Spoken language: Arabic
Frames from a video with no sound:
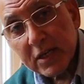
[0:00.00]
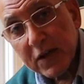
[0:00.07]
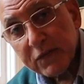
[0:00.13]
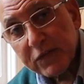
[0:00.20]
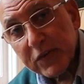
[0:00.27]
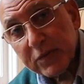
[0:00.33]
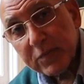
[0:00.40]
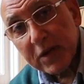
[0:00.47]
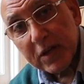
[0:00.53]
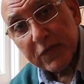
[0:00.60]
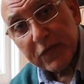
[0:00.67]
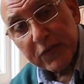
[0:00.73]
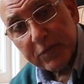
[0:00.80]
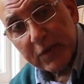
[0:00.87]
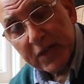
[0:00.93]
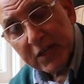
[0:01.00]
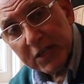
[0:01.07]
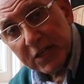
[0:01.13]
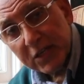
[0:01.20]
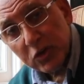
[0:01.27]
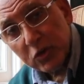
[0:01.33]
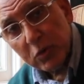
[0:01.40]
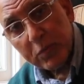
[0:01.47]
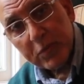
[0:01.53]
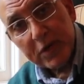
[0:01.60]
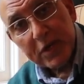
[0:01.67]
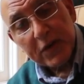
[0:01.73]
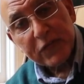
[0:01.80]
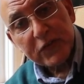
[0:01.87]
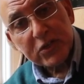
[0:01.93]
كان في في البلاليع
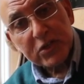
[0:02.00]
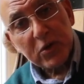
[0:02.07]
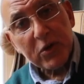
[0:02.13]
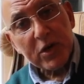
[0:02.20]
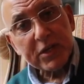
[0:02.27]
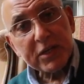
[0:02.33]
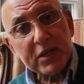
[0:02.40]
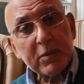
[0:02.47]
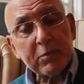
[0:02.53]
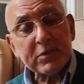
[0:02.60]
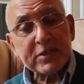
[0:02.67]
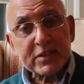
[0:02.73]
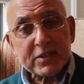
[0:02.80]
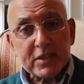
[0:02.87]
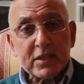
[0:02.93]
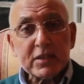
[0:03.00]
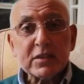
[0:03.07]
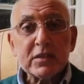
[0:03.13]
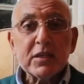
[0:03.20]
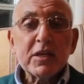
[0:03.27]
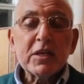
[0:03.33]
العموميه في الشوارع لما تسد